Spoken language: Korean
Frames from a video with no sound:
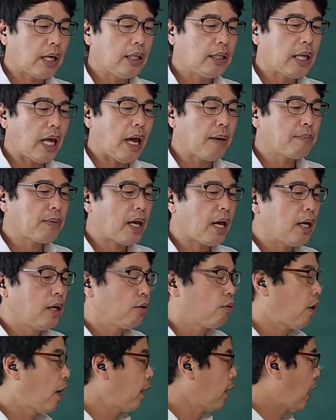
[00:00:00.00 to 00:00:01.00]
이때
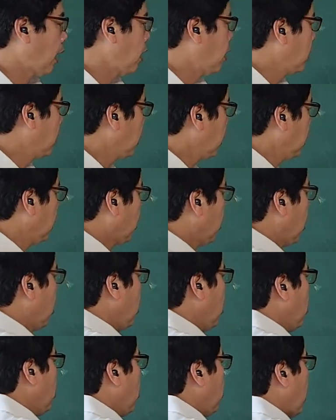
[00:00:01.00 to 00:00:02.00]
MK를 구하라.
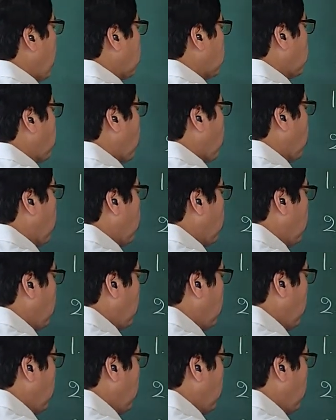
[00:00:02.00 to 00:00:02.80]
이거 확통.